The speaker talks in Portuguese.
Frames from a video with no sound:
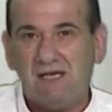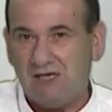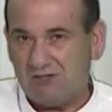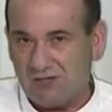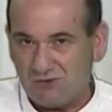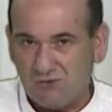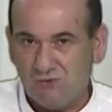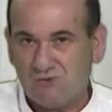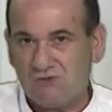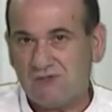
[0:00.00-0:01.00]
E
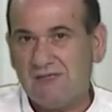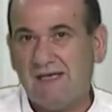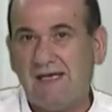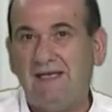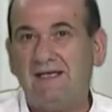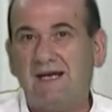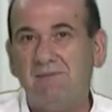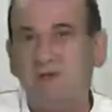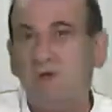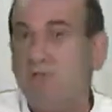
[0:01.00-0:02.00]
Jesus, ele
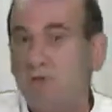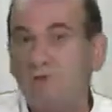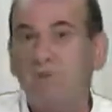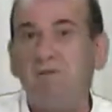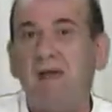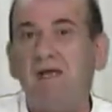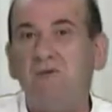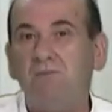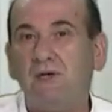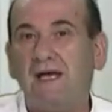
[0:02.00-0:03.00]
caminhou por primeiro
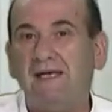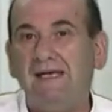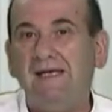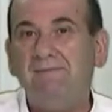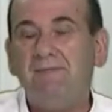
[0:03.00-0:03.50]
por aqui,